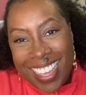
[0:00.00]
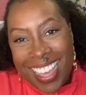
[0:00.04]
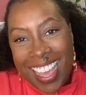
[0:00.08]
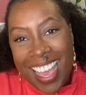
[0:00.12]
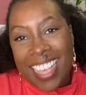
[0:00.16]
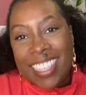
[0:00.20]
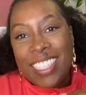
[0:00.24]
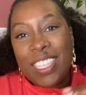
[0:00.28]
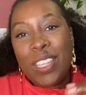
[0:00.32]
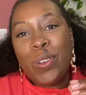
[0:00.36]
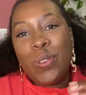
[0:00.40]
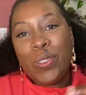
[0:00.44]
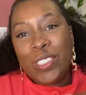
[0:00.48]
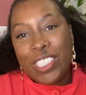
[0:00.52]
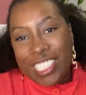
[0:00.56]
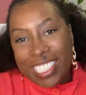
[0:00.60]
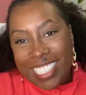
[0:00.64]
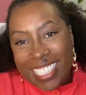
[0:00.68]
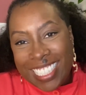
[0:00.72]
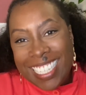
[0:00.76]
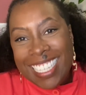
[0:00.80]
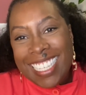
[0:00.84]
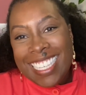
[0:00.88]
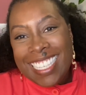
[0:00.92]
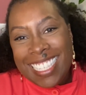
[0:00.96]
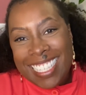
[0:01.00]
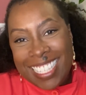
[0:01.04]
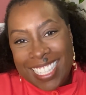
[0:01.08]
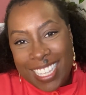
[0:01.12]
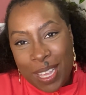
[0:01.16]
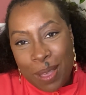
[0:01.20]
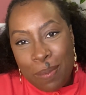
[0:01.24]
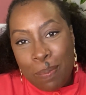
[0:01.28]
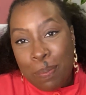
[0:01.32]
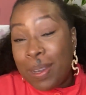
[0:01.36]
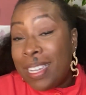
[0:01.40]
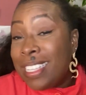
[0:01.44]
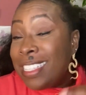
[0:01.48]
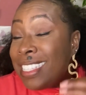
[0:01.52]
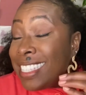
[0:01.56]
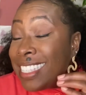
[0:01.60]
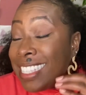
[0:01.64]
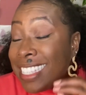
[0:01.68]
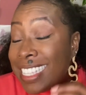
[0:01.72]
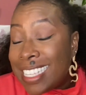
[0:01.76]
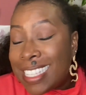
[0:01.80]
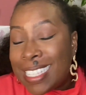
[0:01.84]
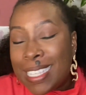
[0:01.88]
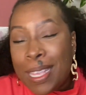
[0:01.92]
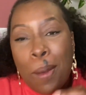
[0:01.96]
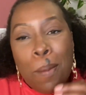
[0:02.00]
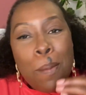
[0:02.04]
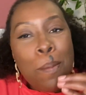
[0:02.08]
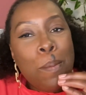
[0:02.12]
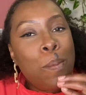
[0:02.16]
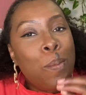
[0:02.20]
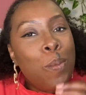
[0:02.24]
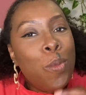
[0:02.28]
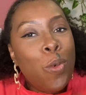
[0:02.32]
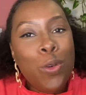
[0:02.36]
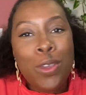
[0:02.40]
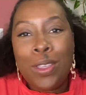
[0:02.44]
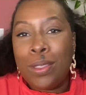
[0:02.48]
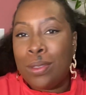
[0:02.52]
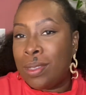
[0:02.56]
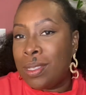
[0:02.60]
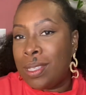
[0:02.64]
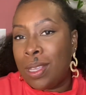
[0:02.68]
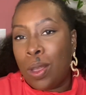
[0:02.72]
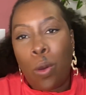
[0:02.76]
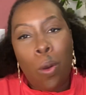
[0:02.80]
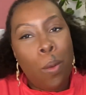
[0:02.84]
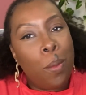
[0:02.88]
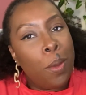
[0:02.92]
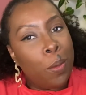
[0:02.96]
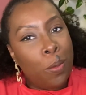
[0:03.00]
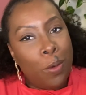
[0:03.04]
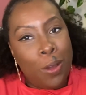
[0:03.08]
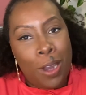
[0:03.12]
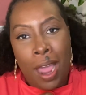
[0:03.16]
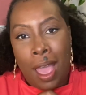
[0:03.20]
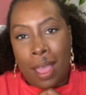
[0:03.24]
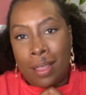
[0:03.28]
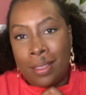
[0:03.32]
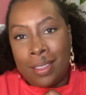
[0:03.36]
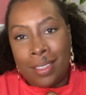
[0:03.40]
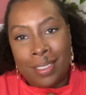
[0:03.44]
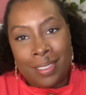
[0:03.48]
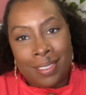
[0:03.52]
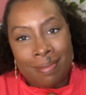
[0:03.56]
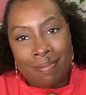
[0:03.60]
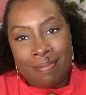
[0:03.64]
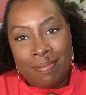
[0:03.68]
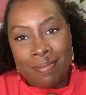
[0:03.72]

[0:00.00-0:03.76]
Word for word: Essa notícia precisa muito ser comemorada.